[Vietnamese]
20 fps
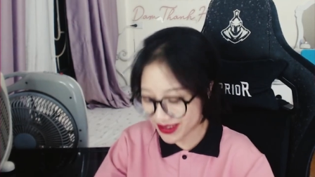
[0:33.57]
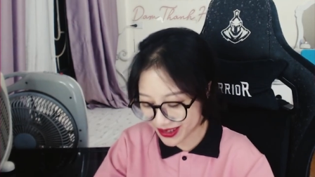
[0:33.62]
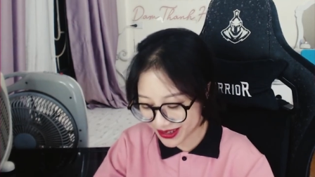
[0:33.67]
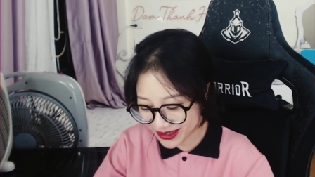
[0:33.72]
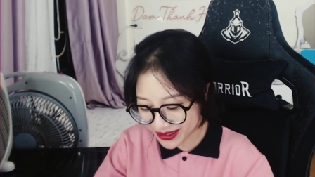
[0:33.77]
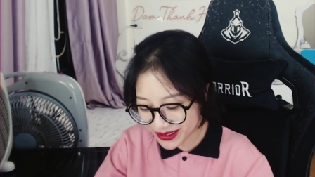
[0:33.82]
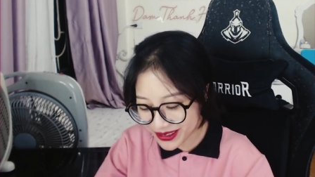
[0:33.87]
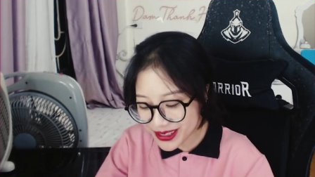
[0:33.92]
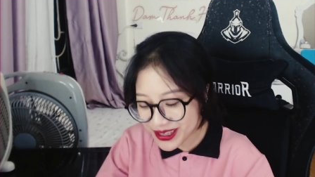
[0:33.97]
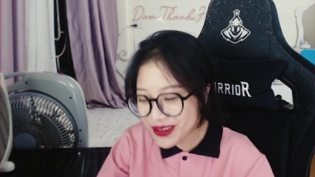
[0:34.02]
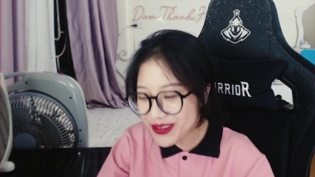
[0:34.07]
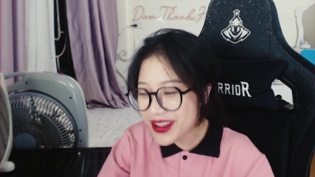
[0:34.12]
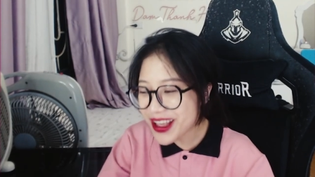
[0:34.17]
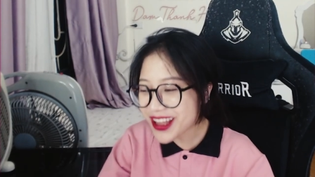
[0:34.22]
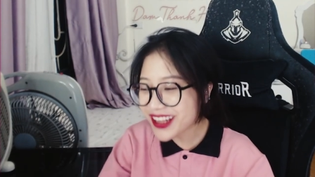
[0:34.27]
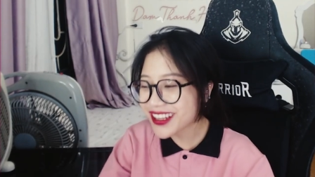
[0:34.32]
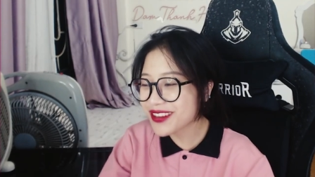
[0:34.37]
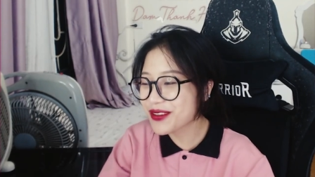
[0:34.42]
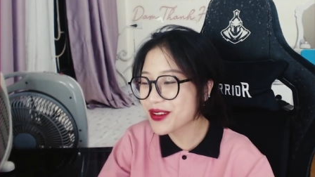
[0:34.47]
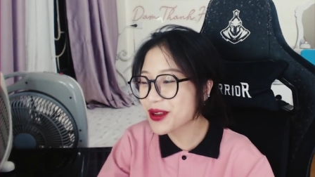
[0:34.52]
mình cũng chưa
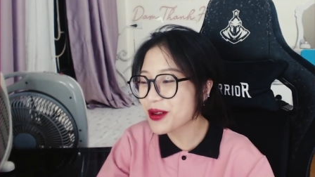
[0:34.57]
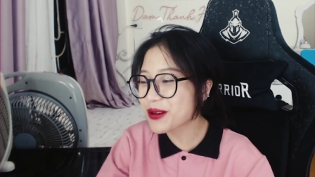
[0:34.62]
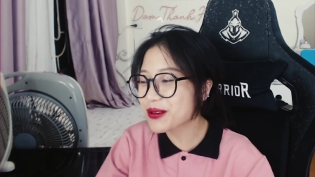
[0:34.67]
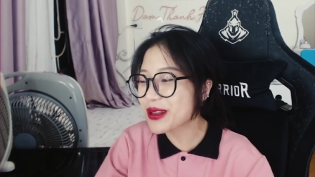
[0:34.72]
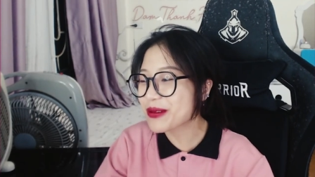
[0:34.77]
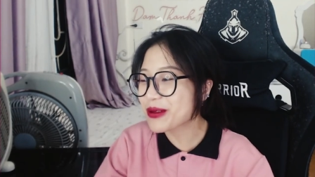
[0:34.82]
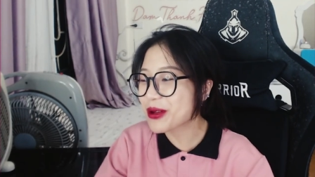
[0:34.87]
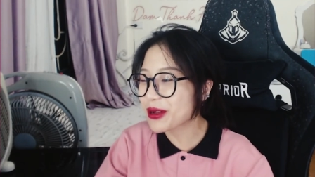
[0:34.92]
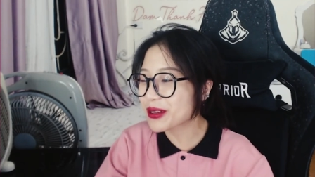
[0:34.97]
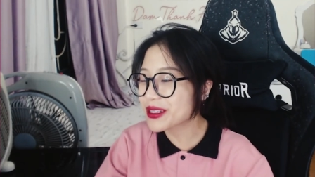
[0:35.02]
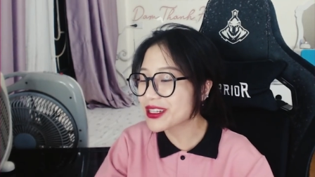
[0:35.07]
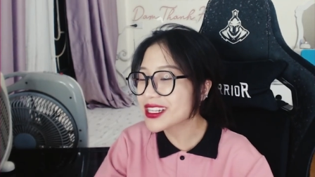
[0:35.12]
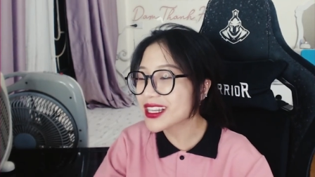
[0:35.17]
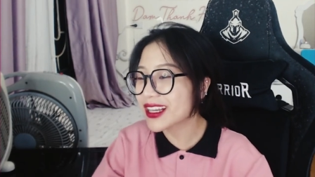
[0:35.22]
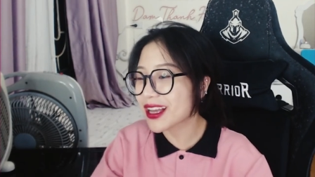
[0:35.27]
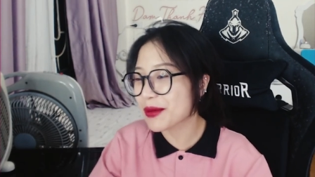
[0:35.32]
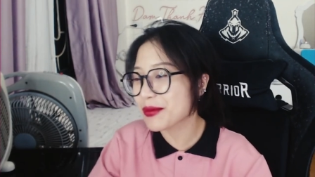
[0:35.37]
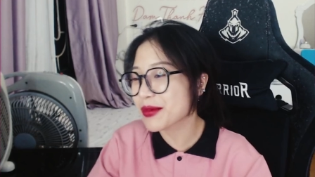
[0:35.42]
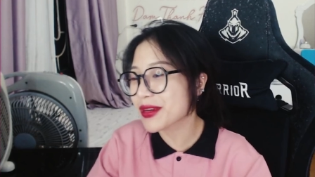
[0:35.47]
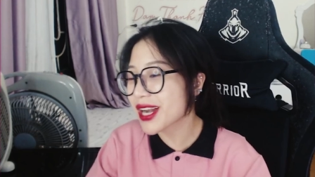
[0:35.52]
biết được mình không dám nói cái
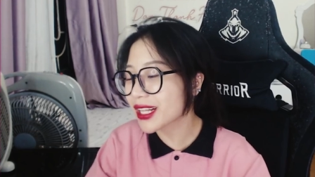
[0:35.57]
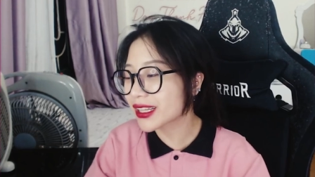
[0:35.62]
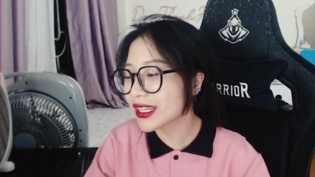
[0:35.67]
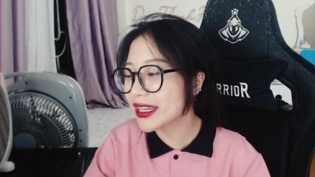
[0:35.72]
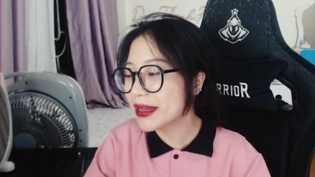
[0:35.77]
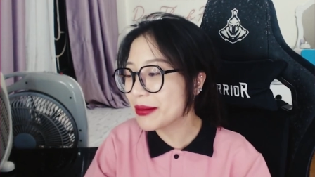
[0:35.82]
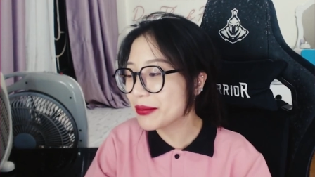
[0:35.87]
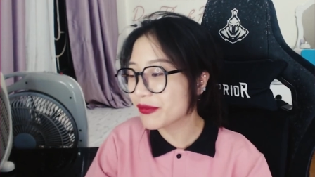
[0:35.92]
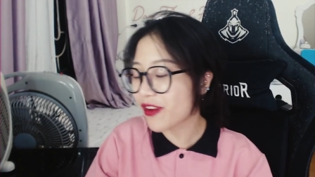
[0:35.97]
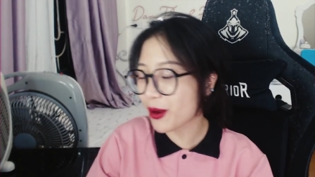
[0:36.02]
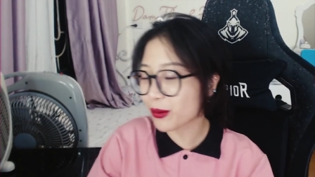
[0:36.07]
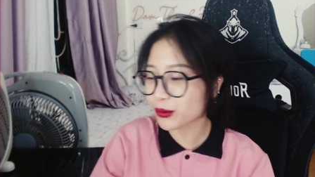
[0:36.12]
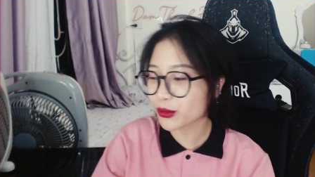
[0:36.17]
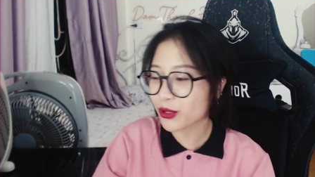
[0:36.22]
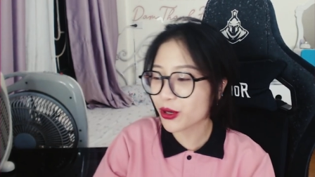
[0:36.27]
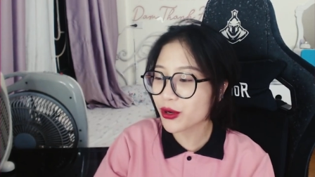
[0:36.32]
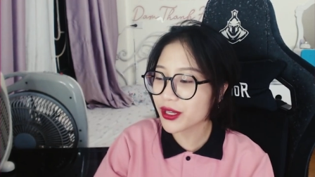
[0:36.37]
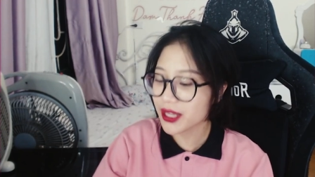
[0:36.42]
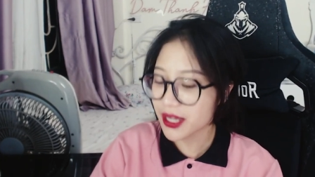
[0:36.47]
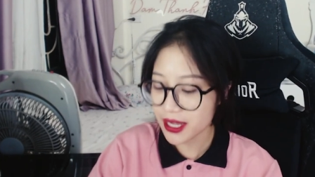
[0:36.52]
gì cả mình đã tìm
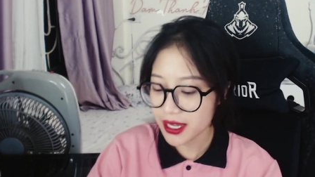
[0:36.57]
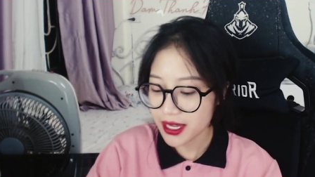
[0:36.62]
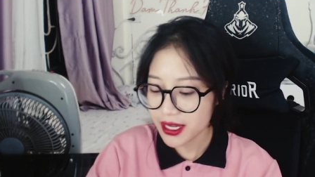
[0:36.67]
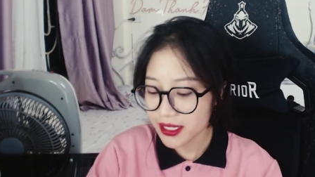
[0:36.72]
phòng thôi